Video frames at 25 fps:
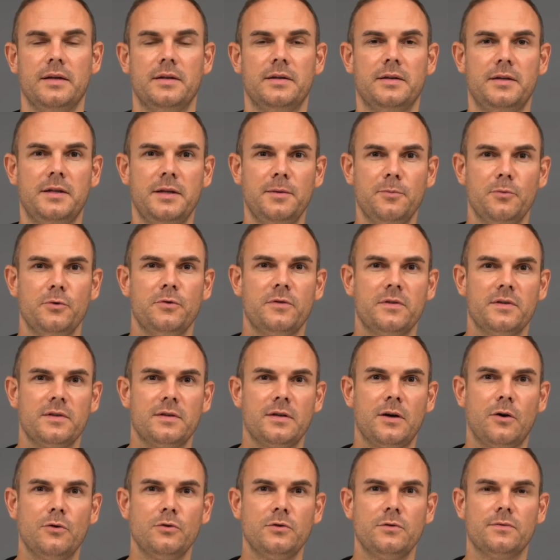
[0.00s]
Die muss
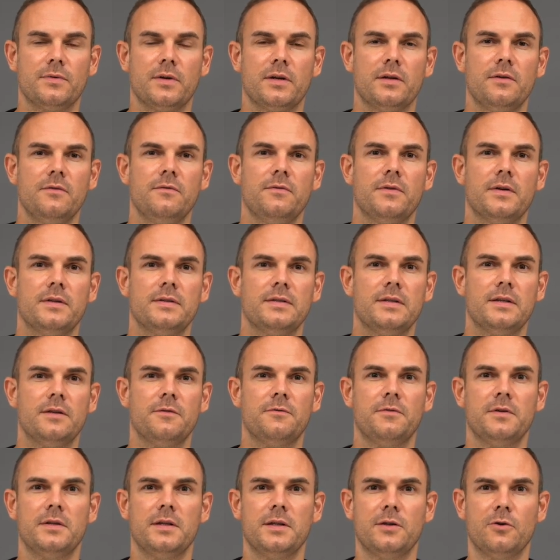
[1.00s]
getauscht werden, falls ihr
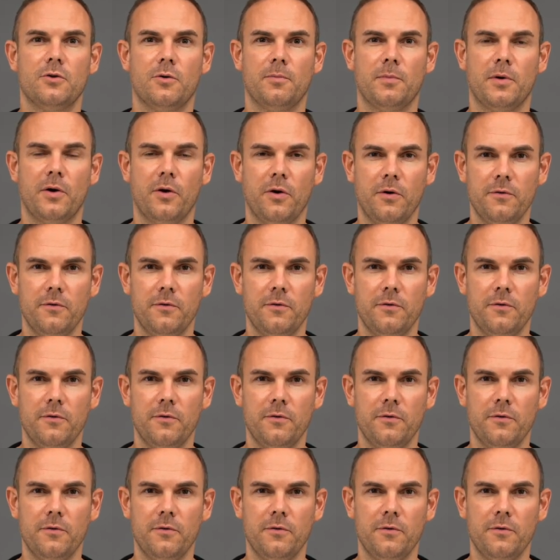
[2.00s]
den Fitting nochmal